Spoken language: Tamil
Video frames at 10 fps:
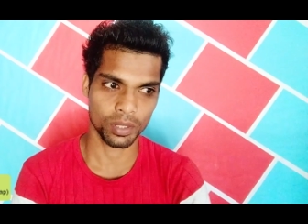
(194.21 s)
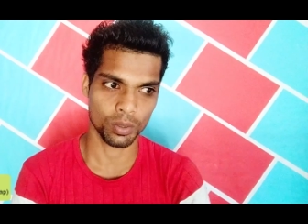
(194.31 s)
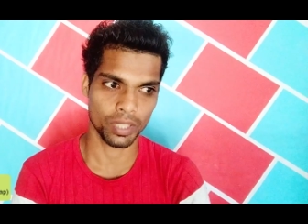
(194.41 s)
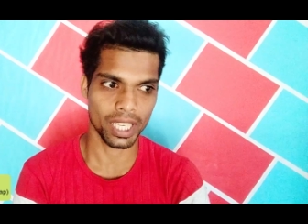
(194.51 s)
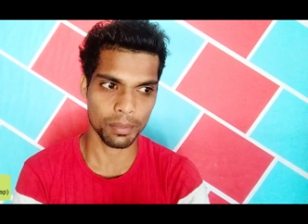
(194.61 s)

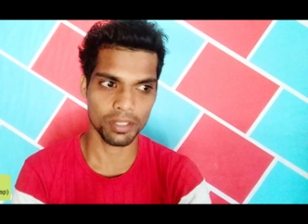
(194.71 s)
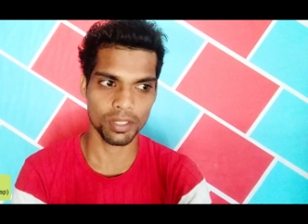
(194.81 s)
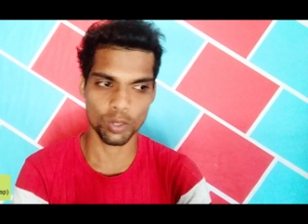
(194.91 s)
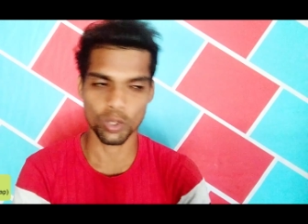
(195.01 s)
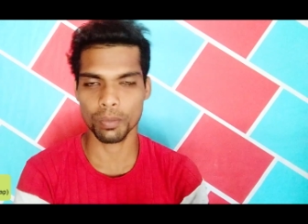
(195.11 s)
ஸோ நிறைய பேர்
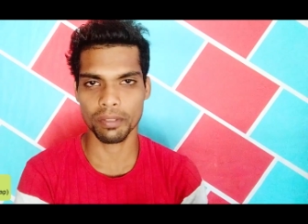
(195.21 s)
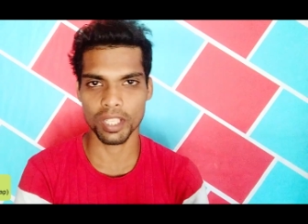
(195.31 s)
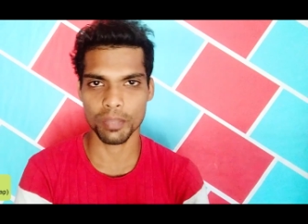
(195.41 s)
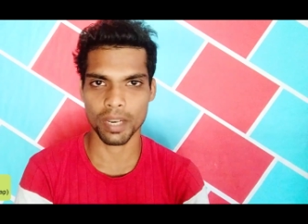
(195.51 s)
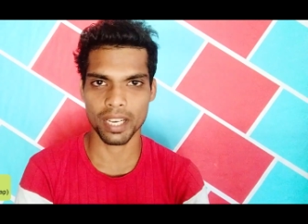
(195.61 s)
வந்துட்டு யூடியூப்பில்
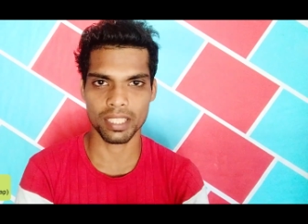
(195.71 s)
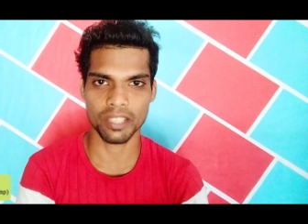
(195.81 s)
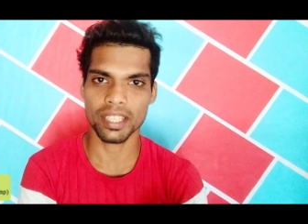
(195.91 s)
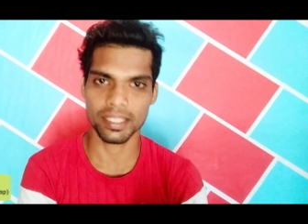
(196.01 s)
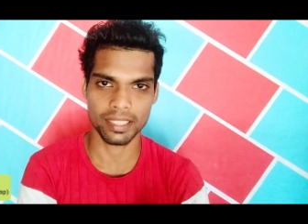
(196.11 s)
வீடியோ
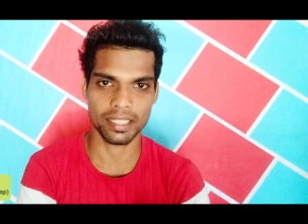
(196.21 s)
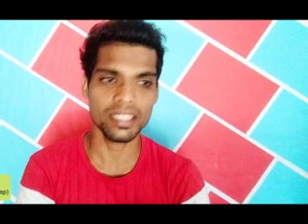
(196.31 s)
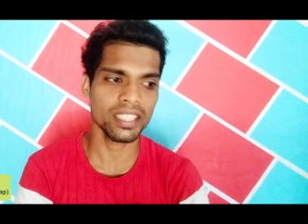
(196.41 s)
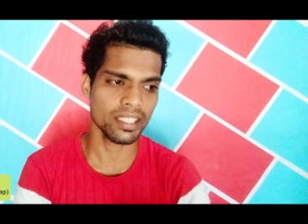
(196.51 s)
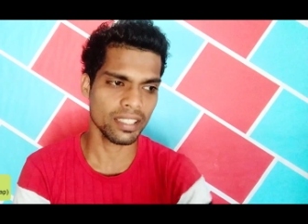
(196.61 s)
பார்க்குறதுக்கான நான்
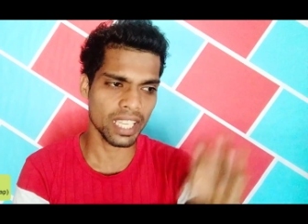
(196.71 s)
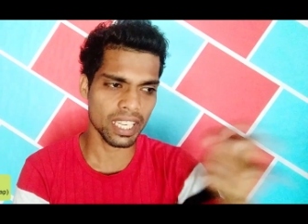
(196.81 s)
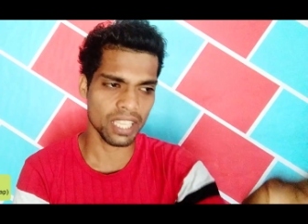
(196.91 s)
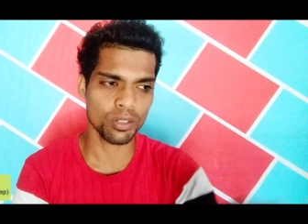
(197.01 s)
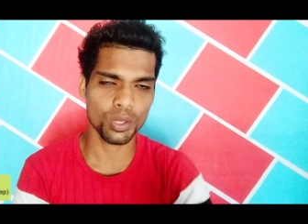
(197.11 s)
சொல்கிறேன்
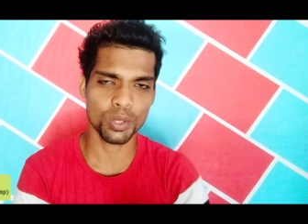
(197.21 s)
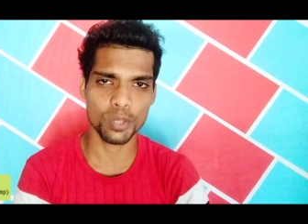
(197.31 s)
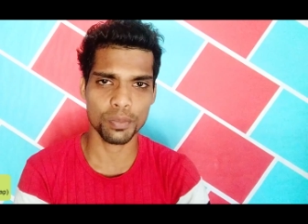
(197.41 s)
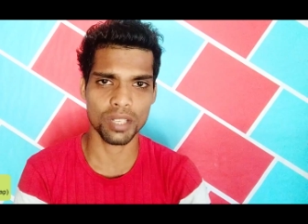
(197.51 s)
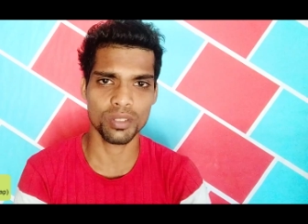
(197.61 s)
இன்றைக்கே நீங்கள் ஒரு
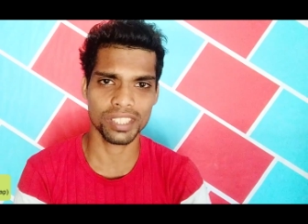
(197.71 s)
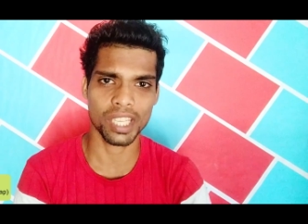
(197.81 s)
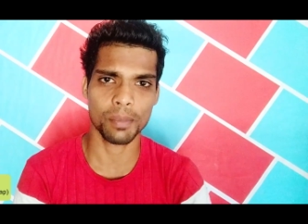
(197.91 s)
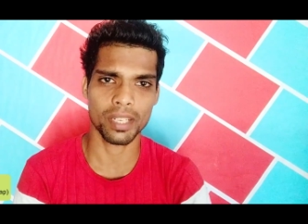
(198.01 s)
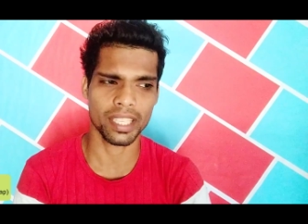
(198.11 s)
யூடியூப் சேனல் வந்து
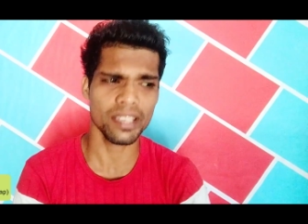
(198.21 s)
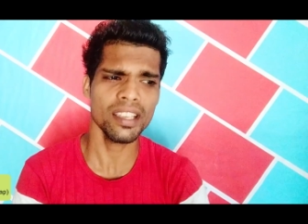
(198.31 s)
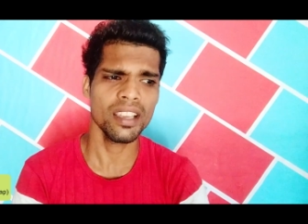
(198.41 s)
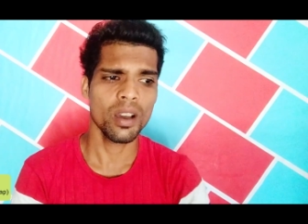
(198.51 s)
ஸ்டார்ட் பண்ணுறீங்க